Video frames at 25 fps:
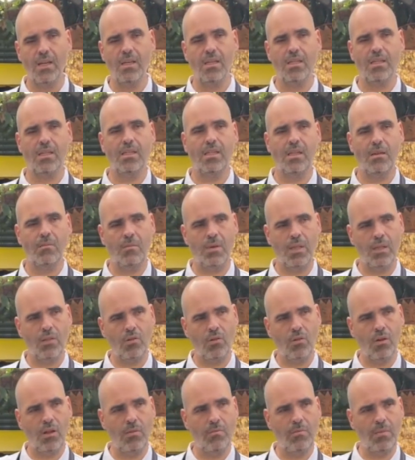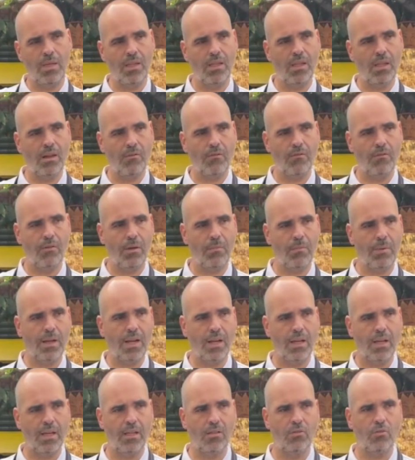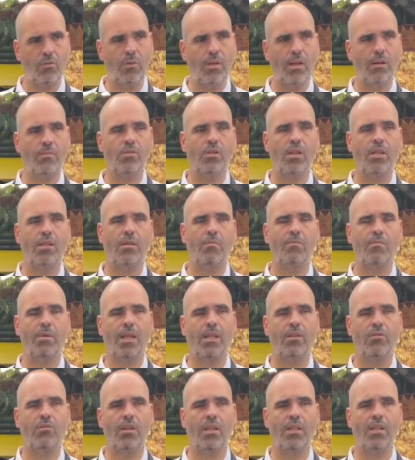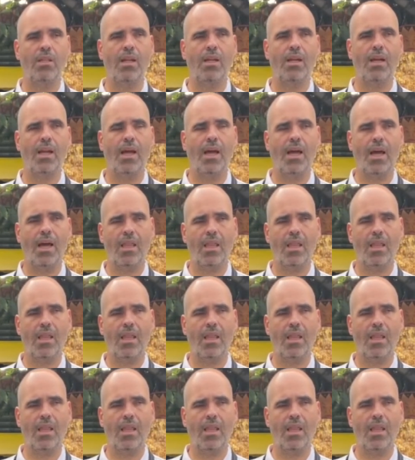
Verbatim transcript: Si se inventó el meter fue para que tuviéramos la temperatura interna.